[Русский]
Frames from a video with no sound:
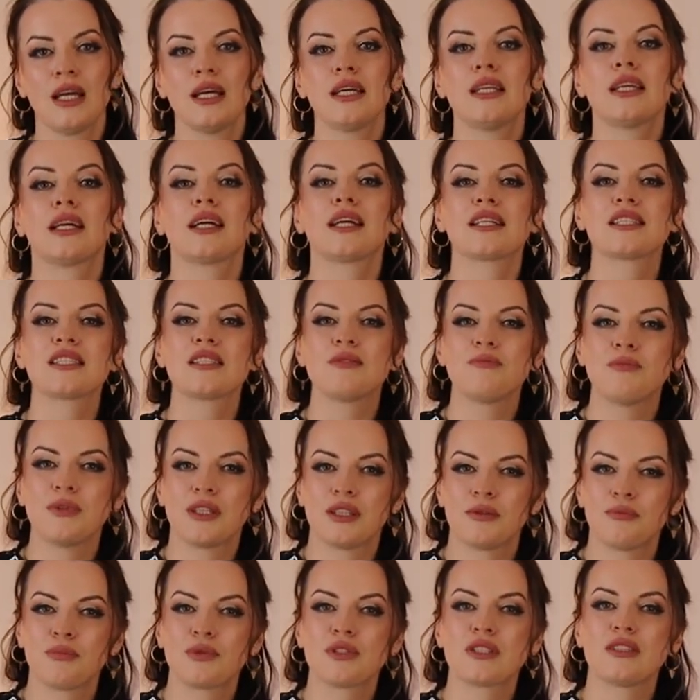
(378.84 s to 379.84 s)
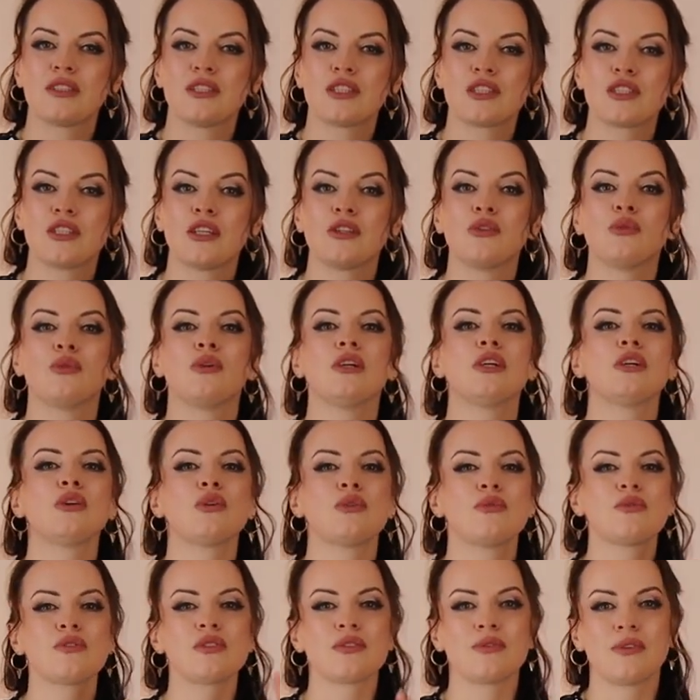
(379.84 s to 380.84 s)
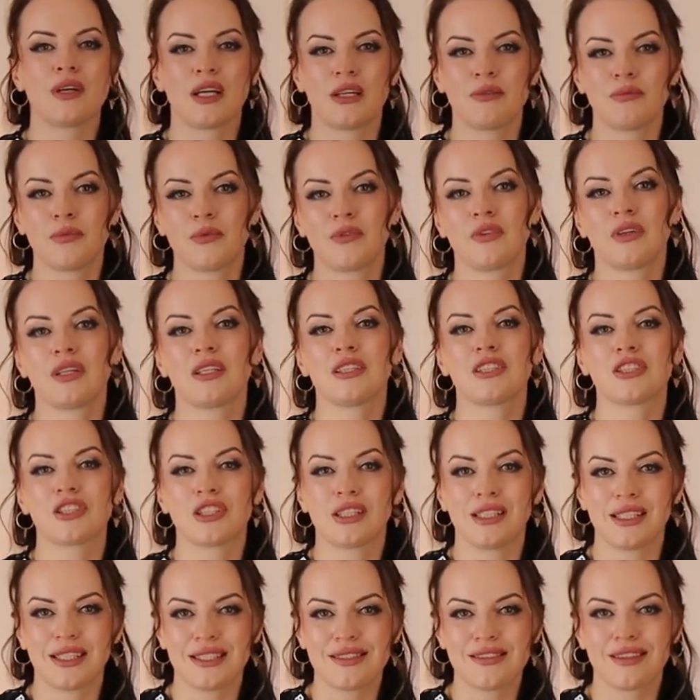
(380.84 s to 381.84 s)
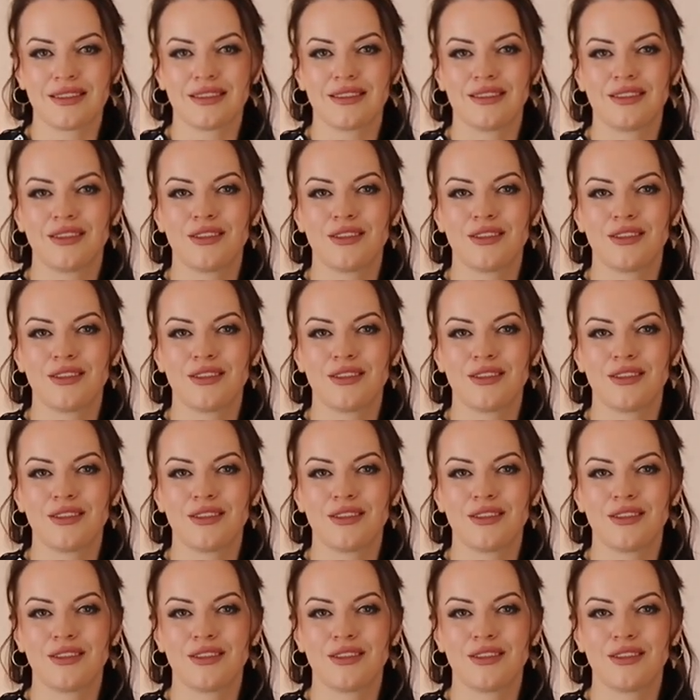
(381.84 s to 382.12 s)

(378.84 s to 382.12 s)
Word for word: Рекордсмен по содержанию легко усваиваемого железа